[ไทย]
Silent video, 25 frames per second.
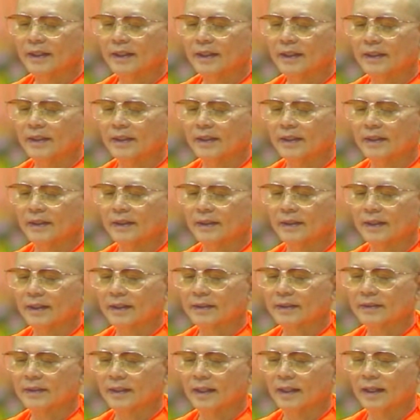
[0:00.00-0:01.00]
ให้
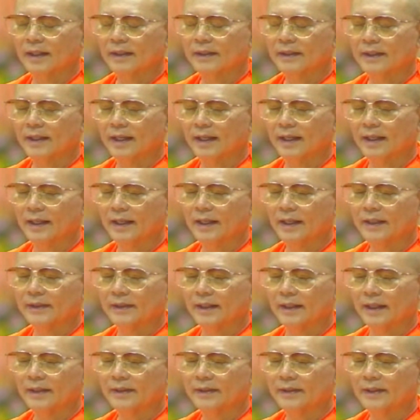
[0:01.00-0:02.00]
รักษาใจให้
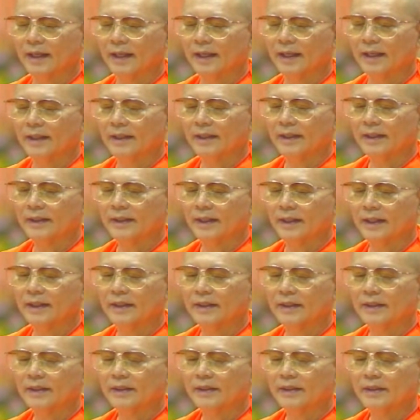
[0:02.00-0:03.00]
ใสๆนะจ๊ะ
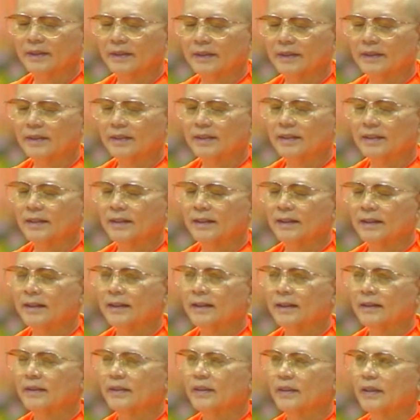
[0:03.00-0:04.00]

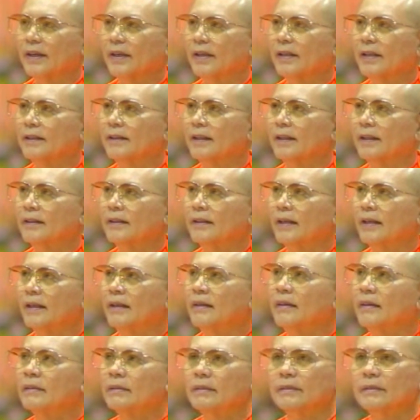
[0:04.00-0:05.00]
ใจให้
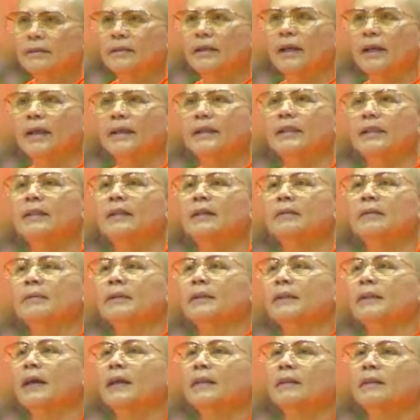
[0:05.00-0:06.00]
ใสๆคือใจนี่้ะ
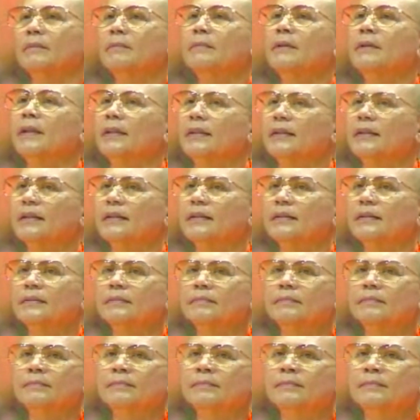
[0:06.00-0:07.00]
เป็นท่าสำเร็จ
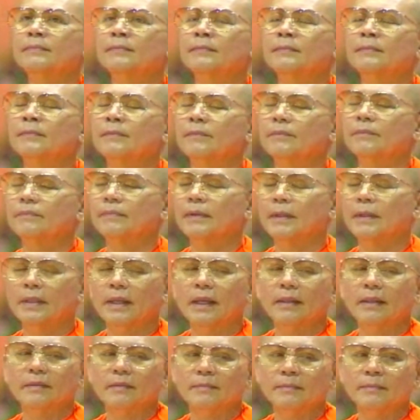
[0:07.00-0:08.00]
เป็น
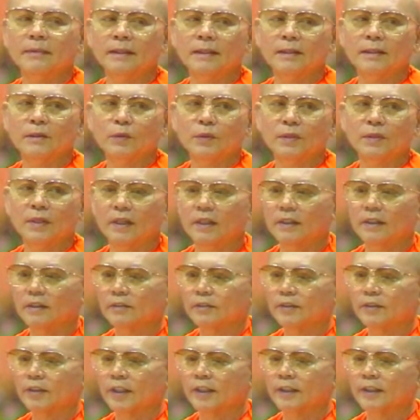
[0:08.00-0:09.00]
ท่าสำเร็จนะลูกนั้น
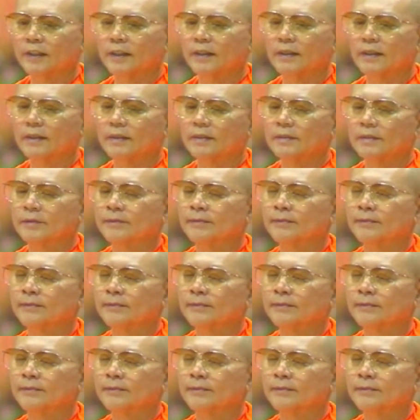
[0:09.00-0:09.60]
เราจะนึก